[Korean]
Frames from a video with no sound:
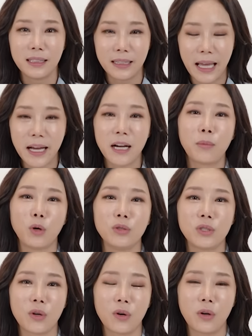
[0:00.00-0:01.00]
내가
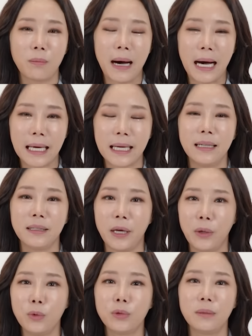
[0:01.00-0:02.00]
먼저 말할
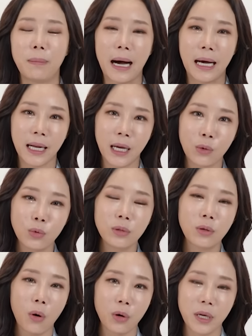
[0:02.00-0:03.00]
내용을
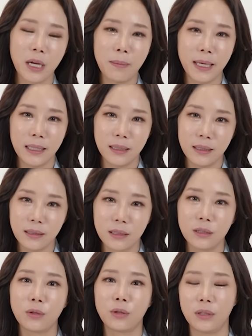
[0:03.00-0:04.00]
말하고 거기에 만든
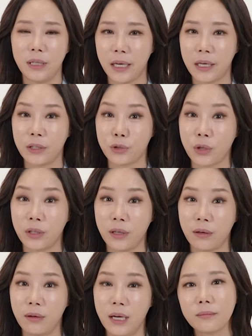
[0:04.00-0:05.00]
근거를 얘기하셔야
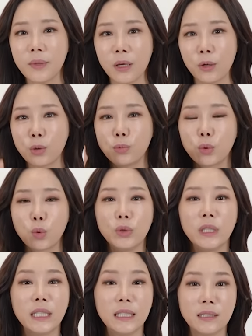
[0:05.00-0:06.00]
돼요. 아, 여러분
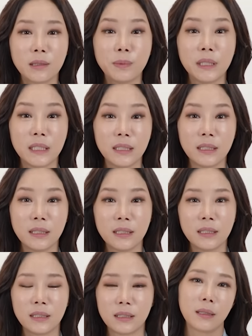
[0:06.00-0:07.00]
돈이 되는
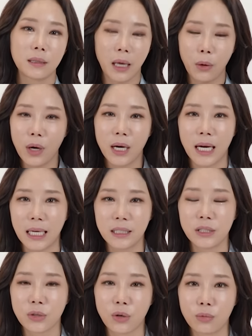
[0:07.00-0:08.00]
스피치는 대화가
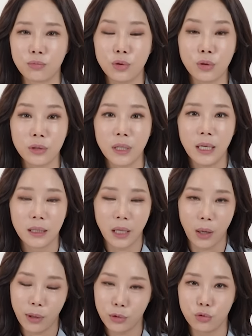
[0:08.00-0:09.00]
아니죠. 물론
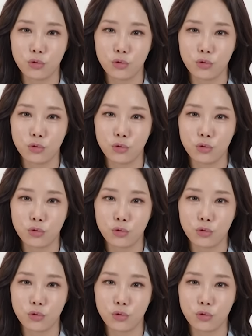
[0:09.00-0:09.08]
대화도